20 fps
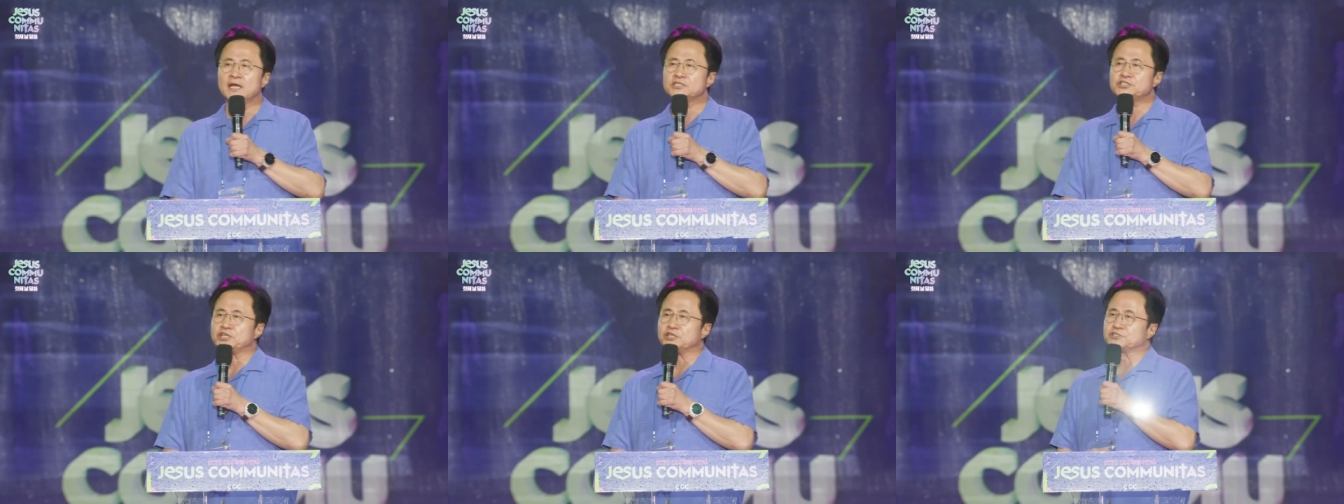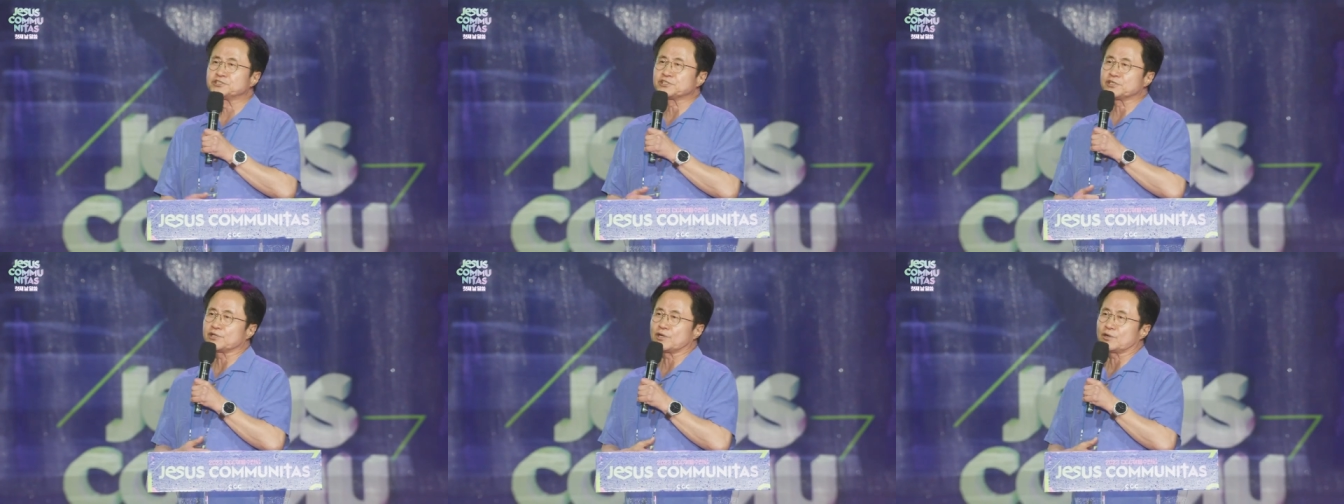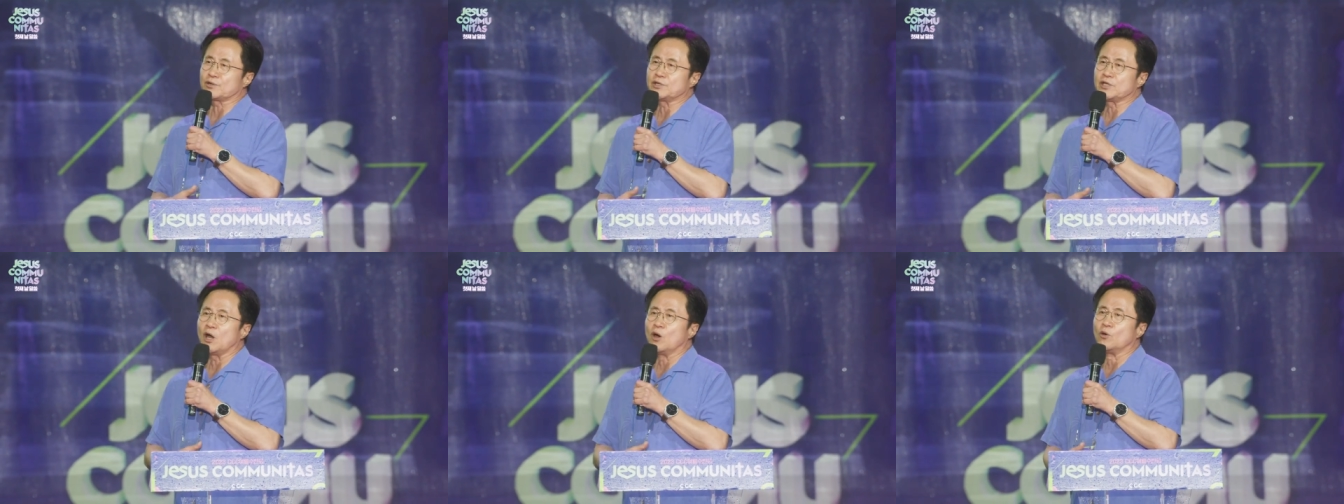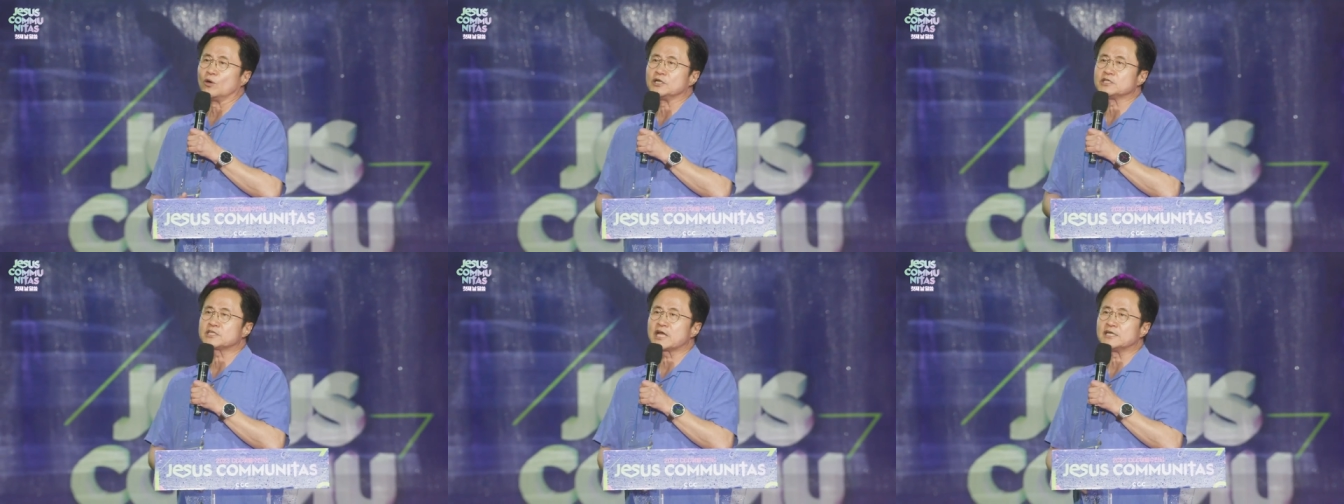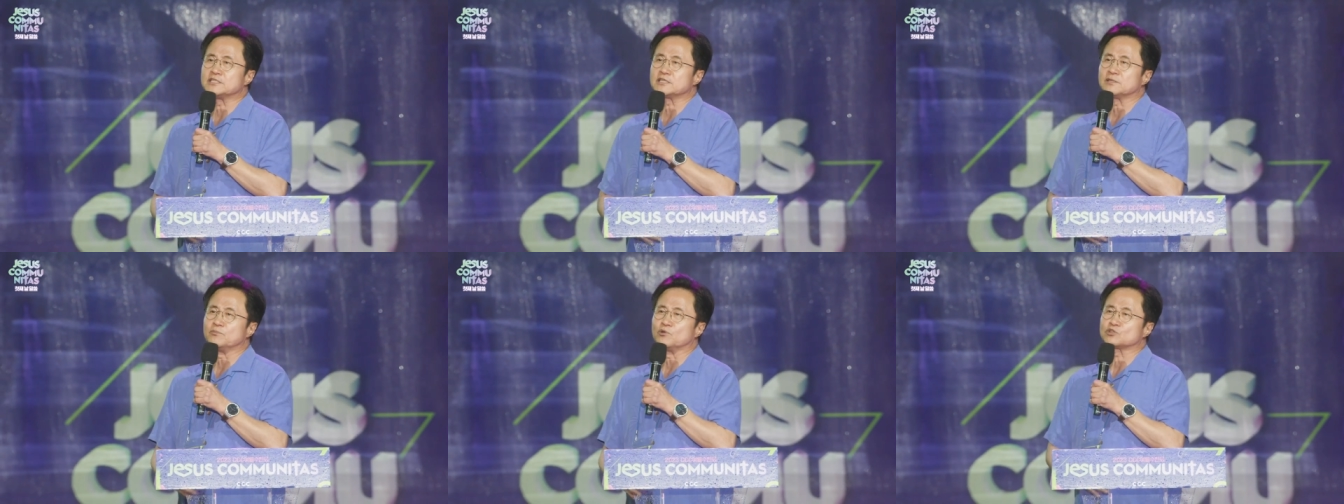실질적으로 영원히
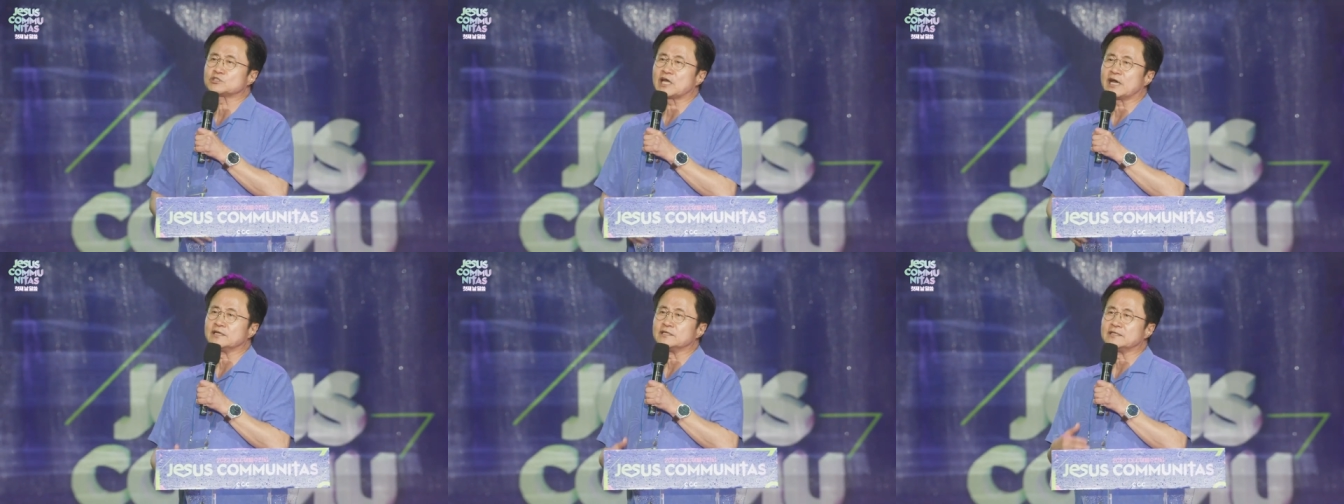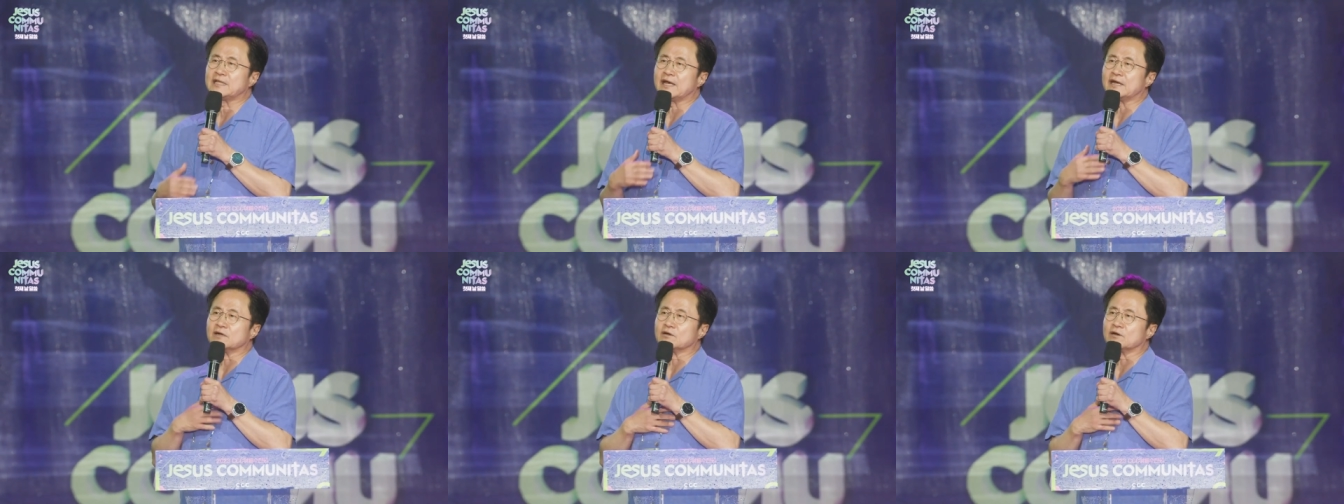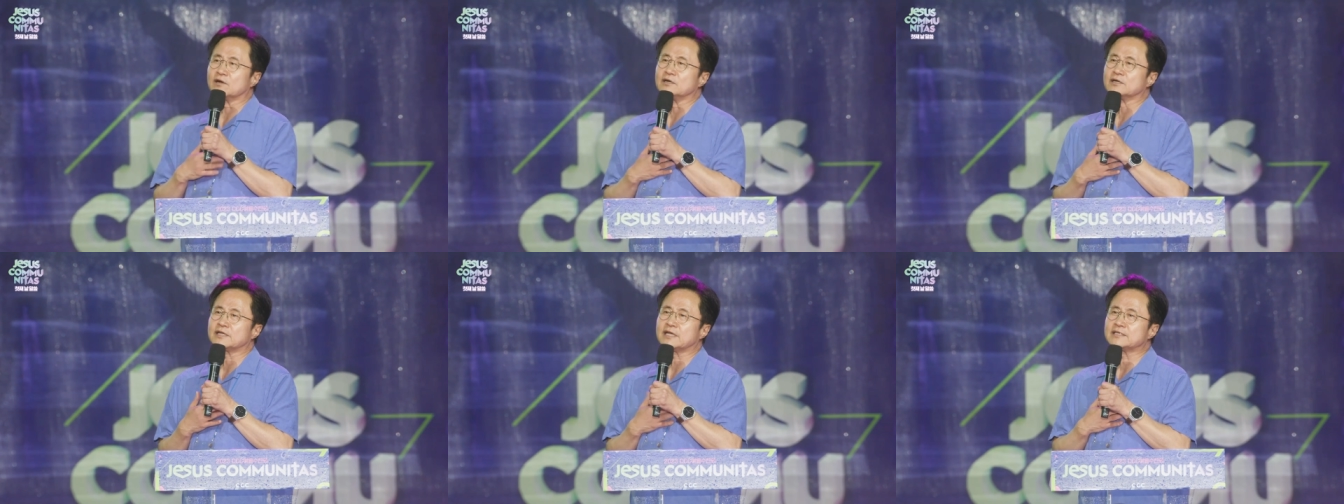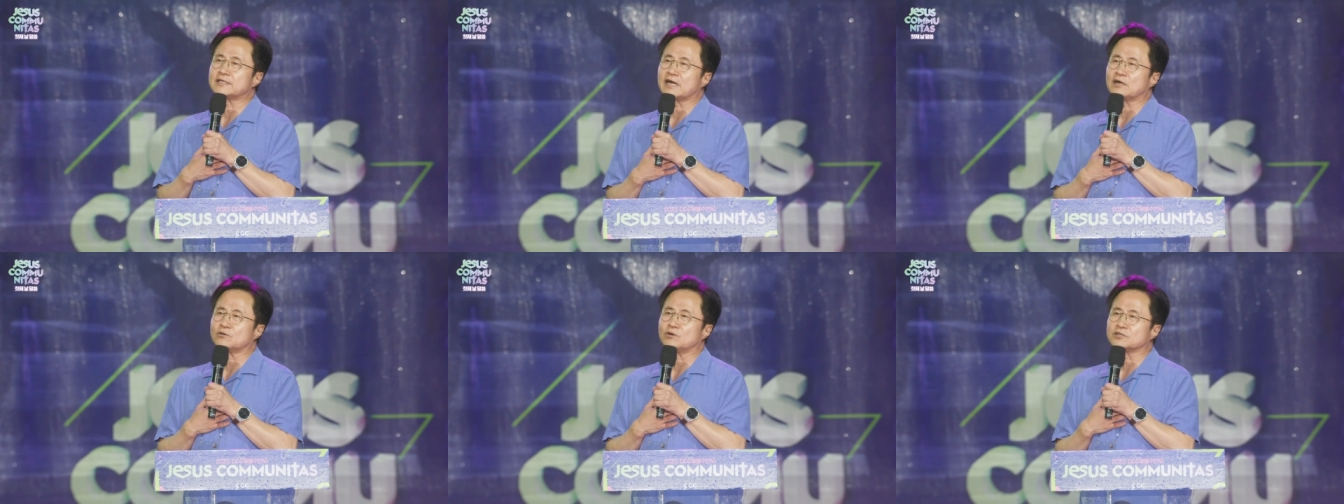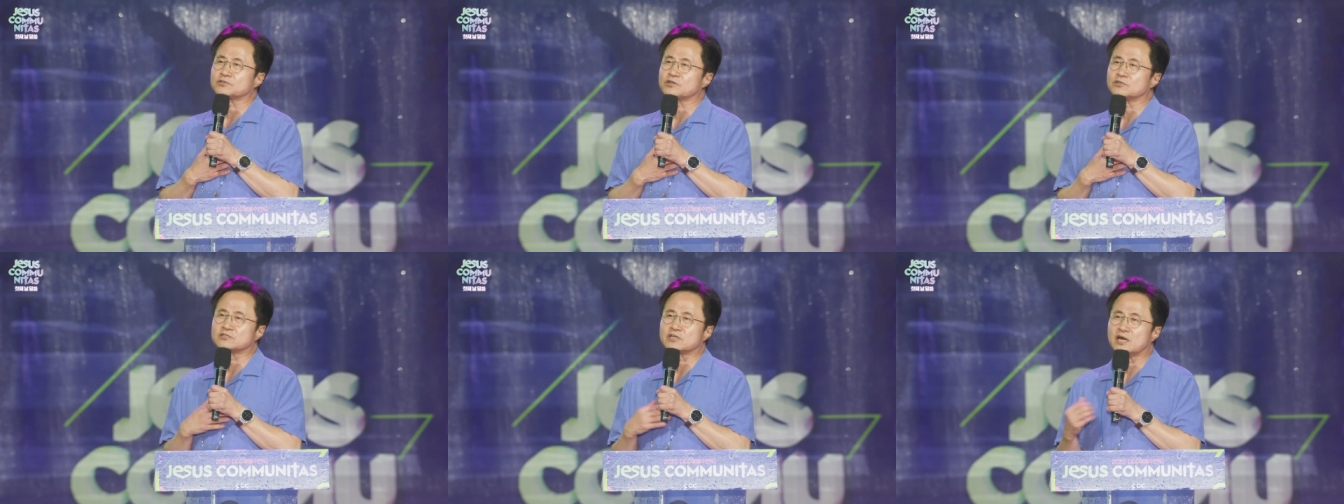살질 못한다는 것을 깨닫고
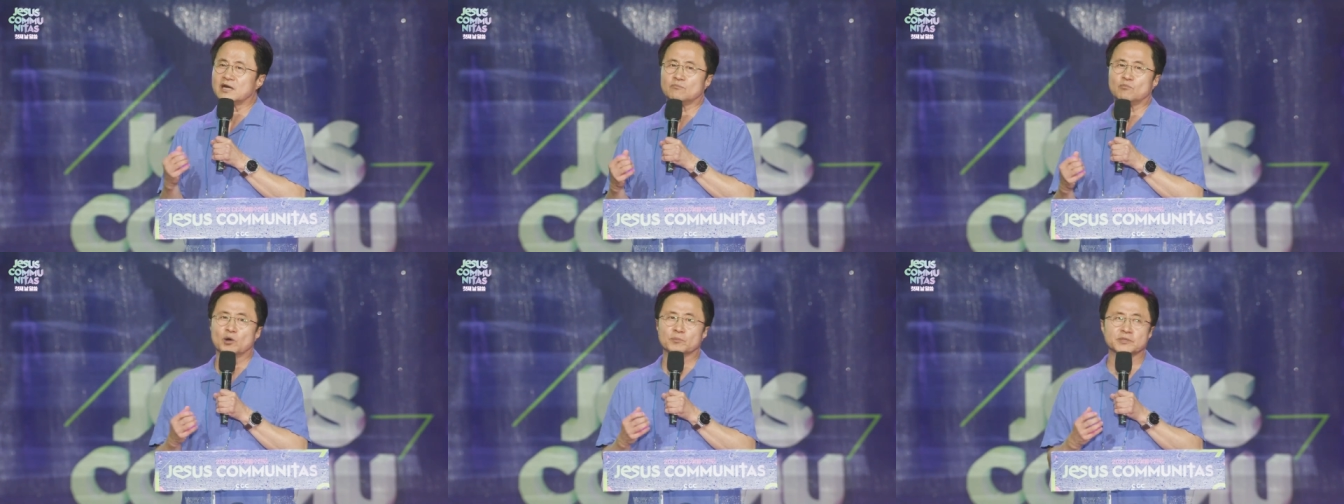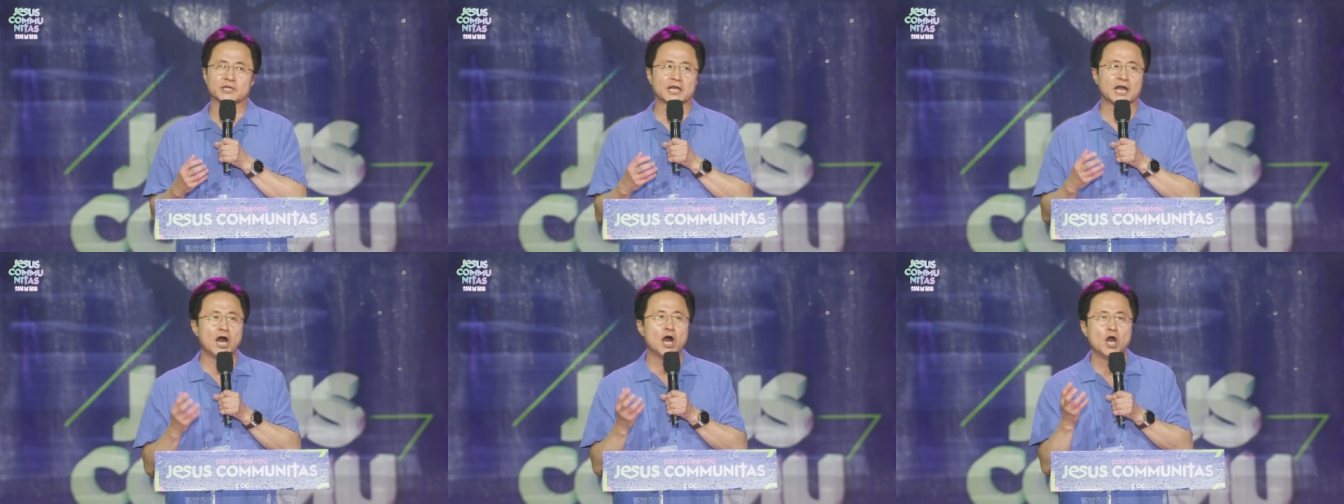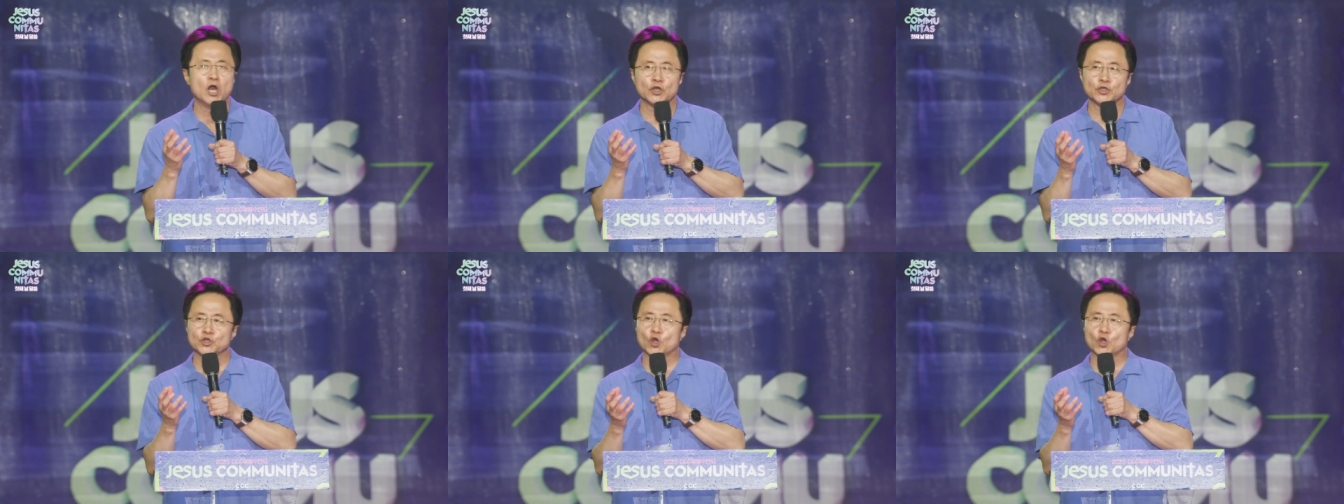어떤 사람 뭡니까?